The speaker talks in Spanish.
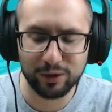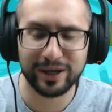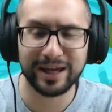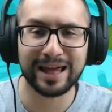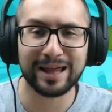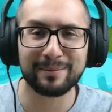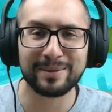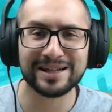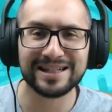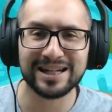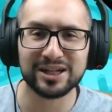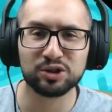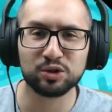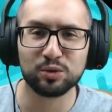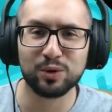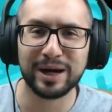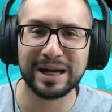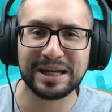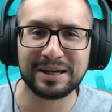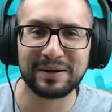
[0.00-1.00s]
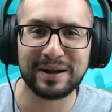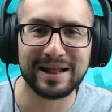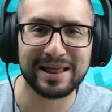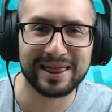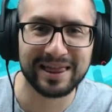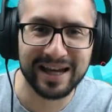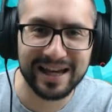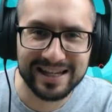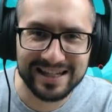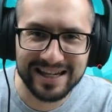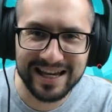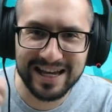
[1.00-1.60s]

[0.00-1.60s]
Y además la subo a nivel 3.